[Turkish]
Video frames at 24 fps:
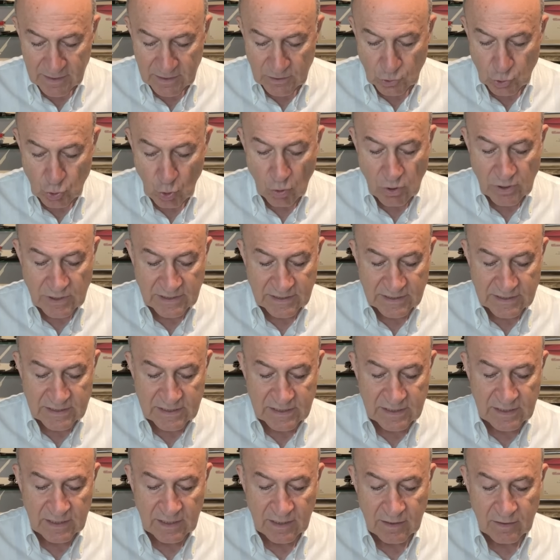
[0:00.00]
Çok
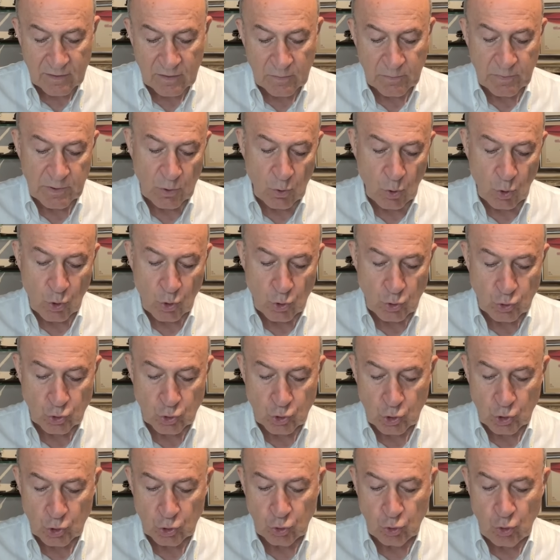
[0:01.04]
hızlı bir
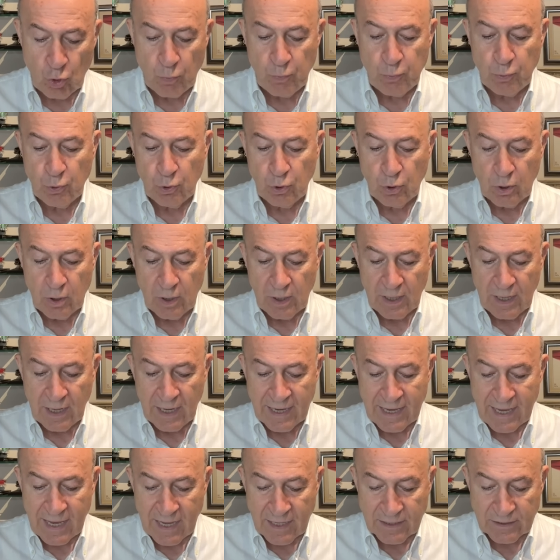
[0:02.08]
oyuncu. Topu
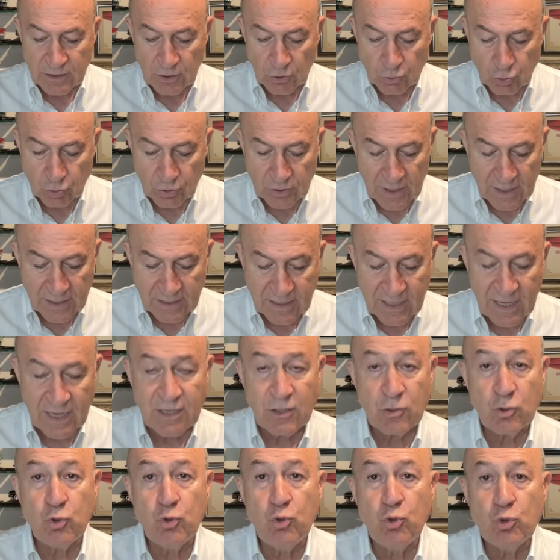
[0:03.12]
ayağında
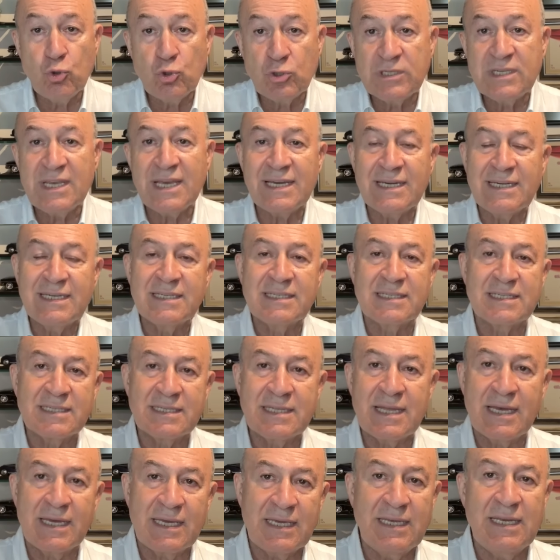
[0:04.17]
tutarken yüksek
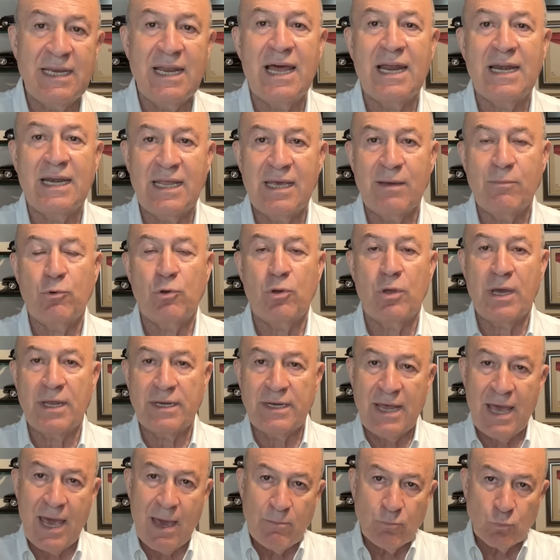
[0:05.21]
hızda ilerleyebiliyor.
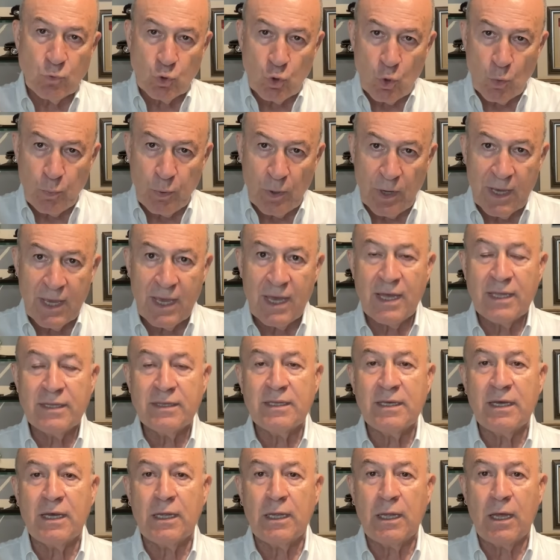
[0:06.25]
Yani hem topu
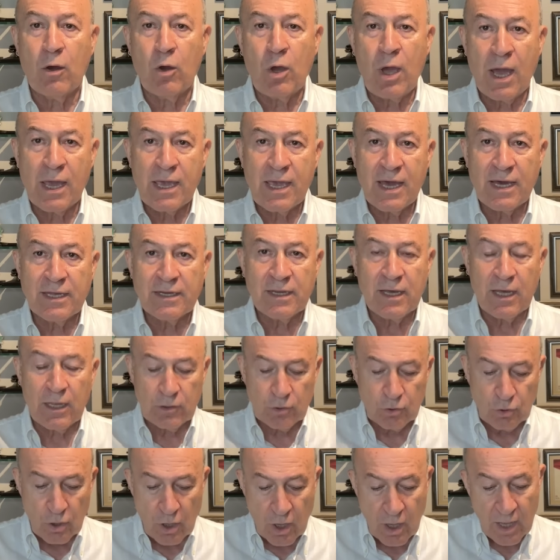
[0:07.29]
ayağında ayağına
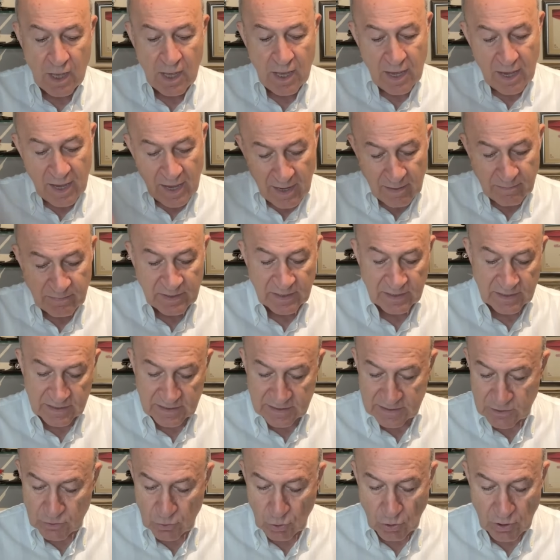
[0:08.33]
alıyor hem de
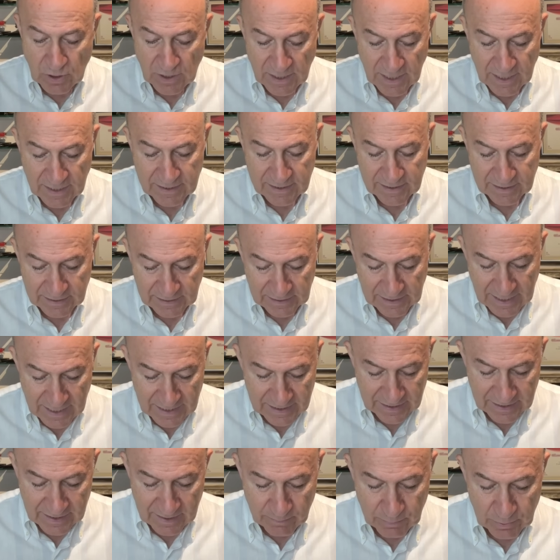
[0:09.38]
hızlı olarak
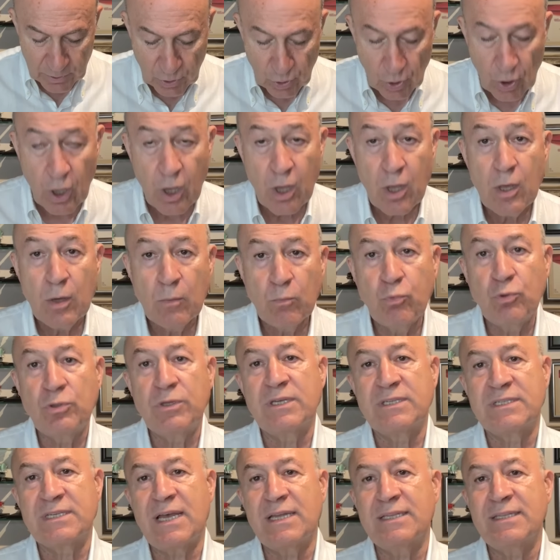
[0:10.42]
ilerleyebiliyor. Bu
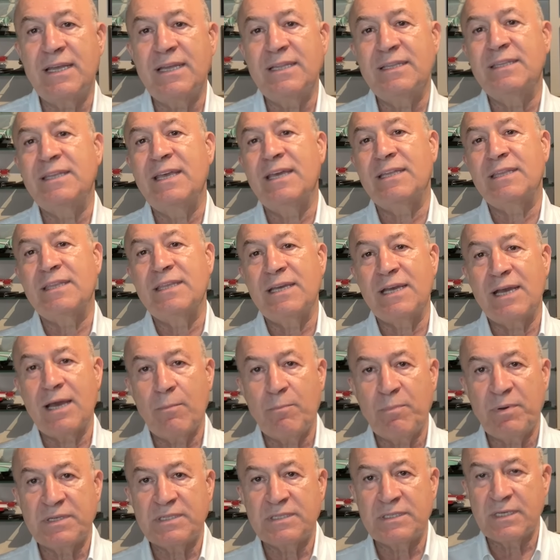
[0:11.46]
da zaten teknik
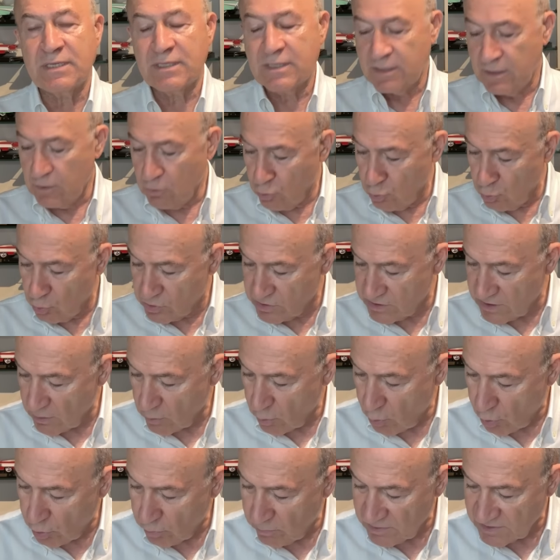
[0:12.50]
kapasitesinin yüksek
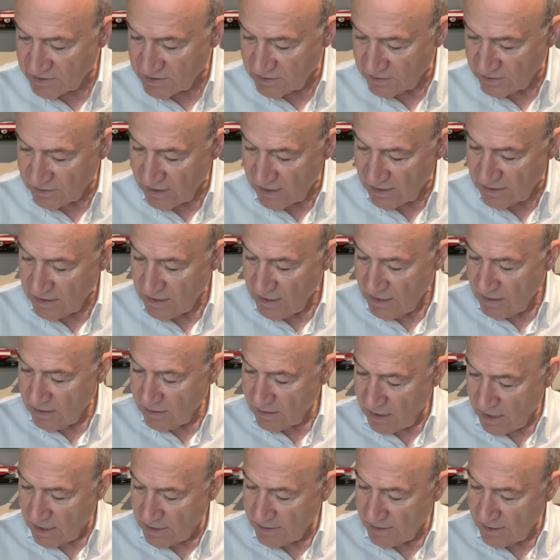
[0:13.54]
olmasından
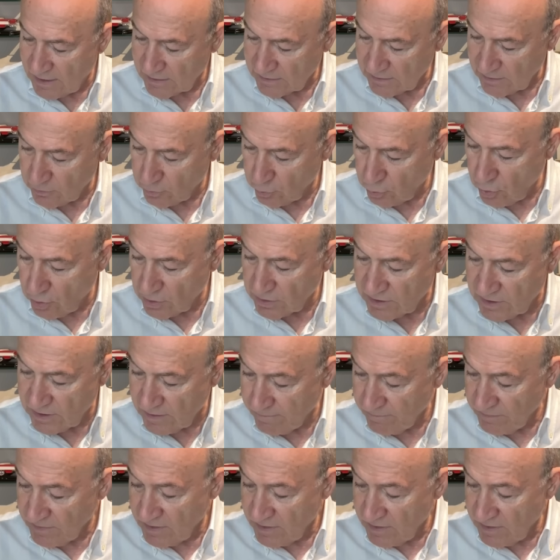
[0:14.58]
kaynaklanıyor ki